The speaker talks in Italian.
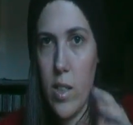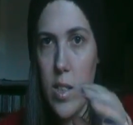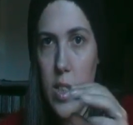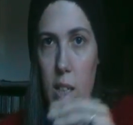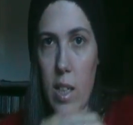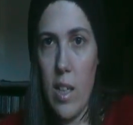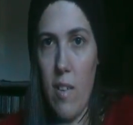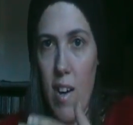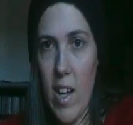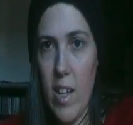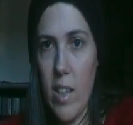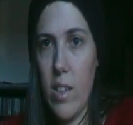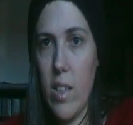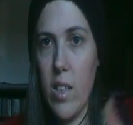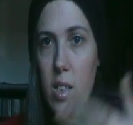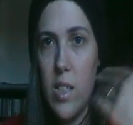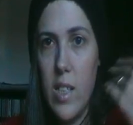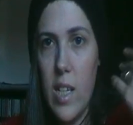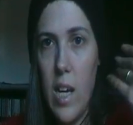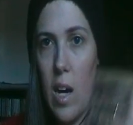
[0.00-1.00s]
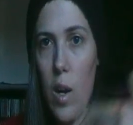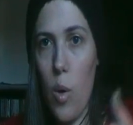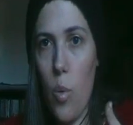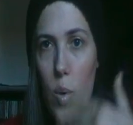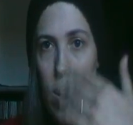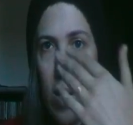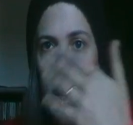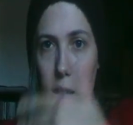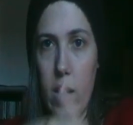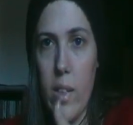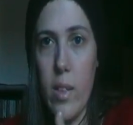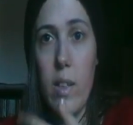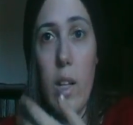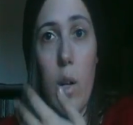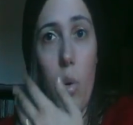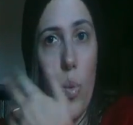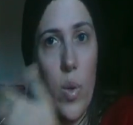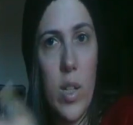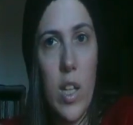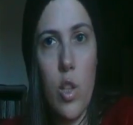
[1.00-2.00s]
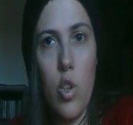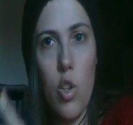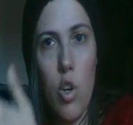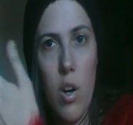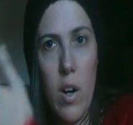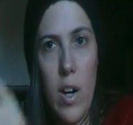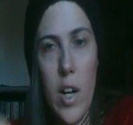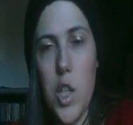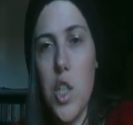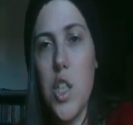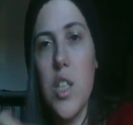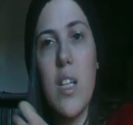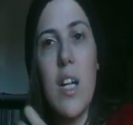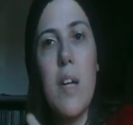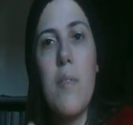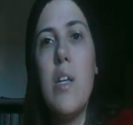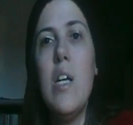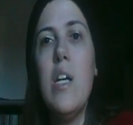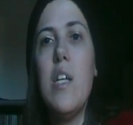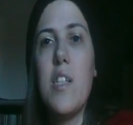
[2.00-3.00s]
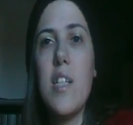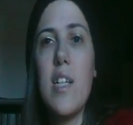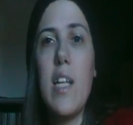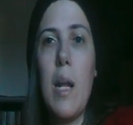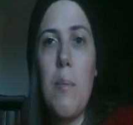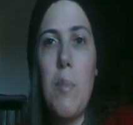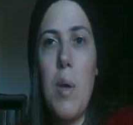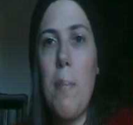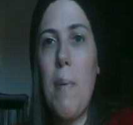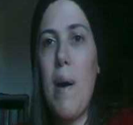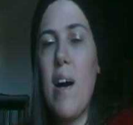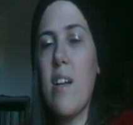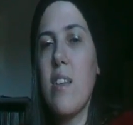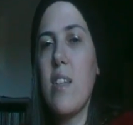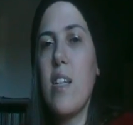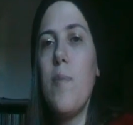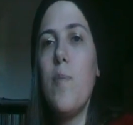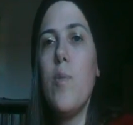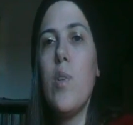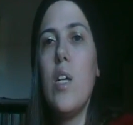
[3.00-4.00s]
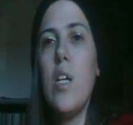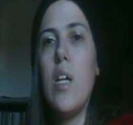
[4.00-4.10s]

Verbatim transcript: sia davanti sia quelli del guidatore eccetera sia dalla mia parte